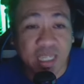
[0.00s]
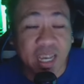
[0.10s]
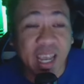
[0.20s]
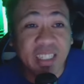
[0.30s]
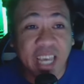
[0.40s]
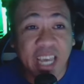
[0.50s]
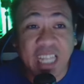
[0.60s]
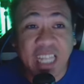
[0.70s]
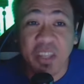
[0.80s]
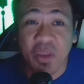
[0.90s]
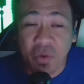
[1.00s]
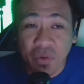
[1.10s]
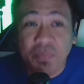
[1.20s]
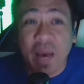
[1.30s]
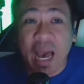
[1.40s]
Kaya sige, dalhin niyo
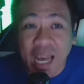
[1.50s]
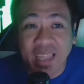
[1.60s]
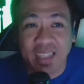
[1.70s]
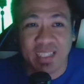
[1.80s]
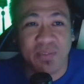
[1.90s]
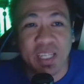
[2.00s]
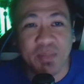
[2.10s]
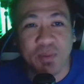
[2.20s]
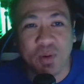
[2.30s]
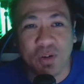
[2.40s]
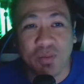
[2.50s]
yung paangat sa Facebook.